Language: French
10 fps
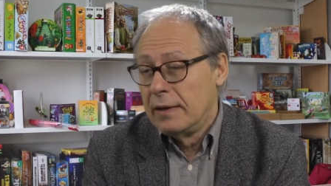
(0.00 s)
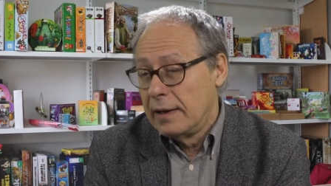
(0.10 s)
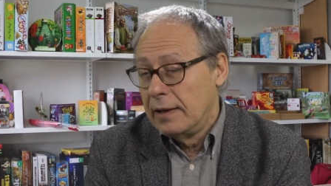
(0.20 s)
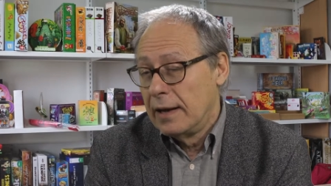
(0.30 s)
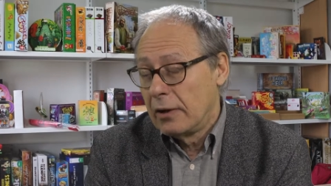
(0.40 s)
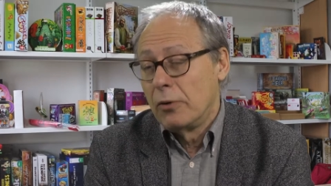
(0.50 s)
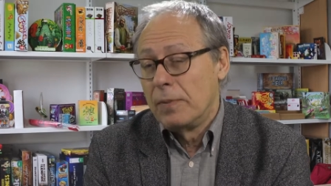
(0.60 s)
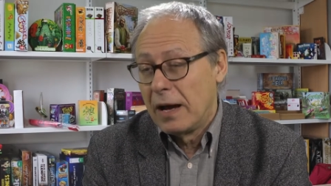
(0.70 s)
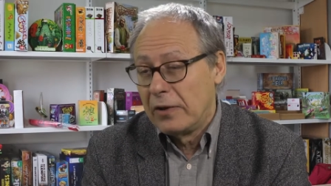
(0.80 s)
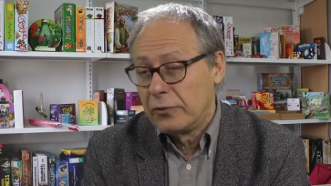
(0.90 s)
et la
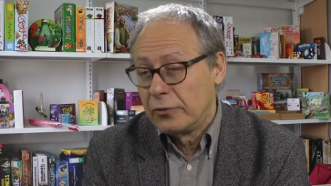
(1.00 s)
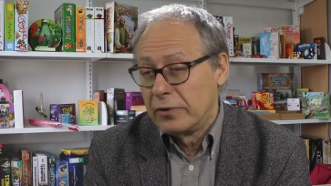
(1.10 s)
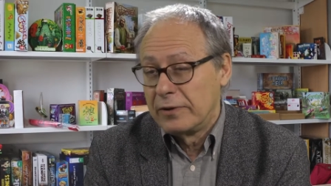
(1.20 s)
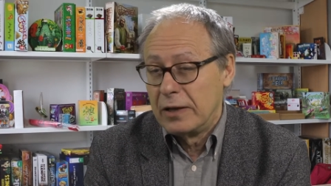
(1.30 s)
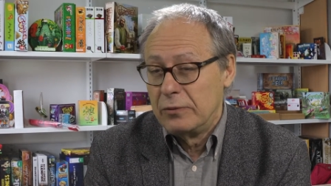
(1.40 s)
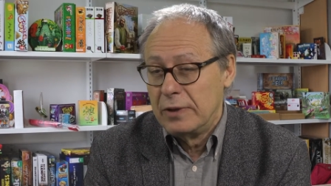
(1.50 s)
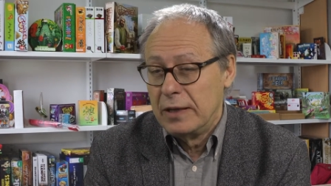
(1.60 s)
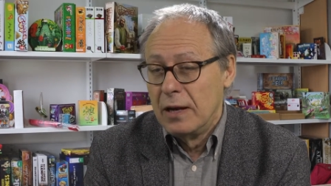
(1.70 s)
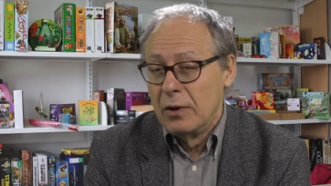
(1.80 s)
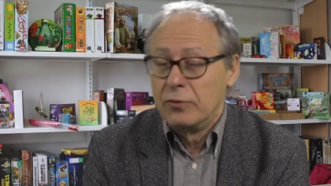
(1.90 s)
coopération se traduit
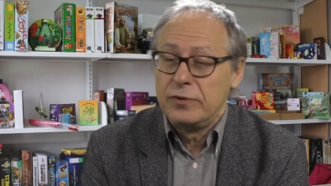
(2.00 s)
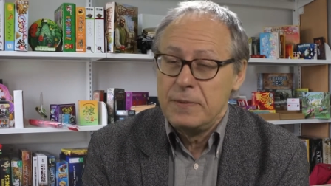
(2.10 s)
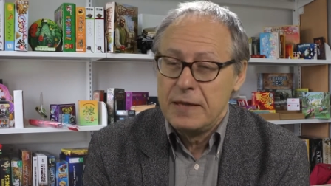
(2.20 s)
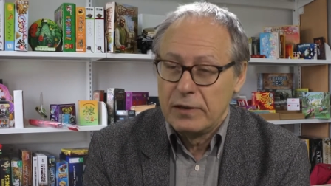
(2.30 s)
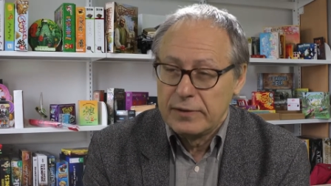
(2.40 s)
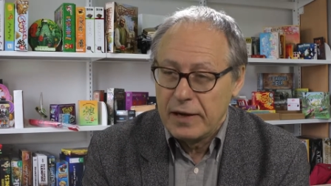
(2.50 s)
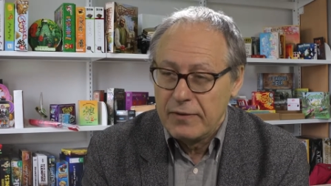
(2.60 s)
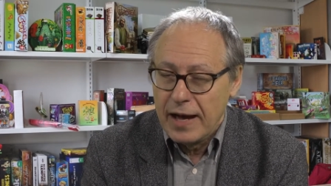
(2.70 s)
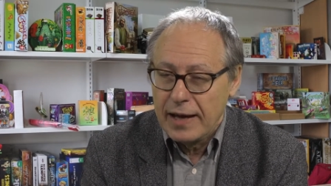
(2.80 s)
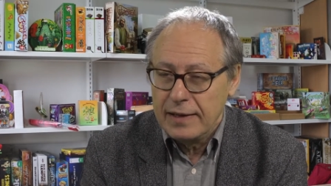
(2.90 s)
aussi bien dans le
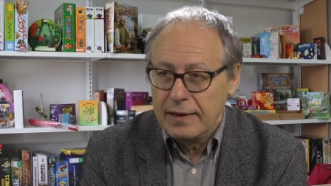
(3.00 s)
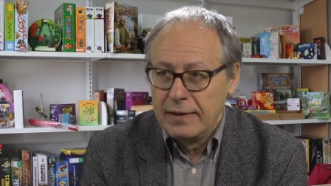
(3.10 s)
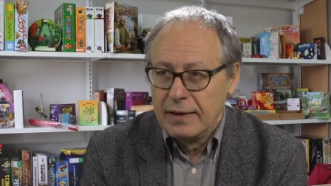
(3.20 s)
travail,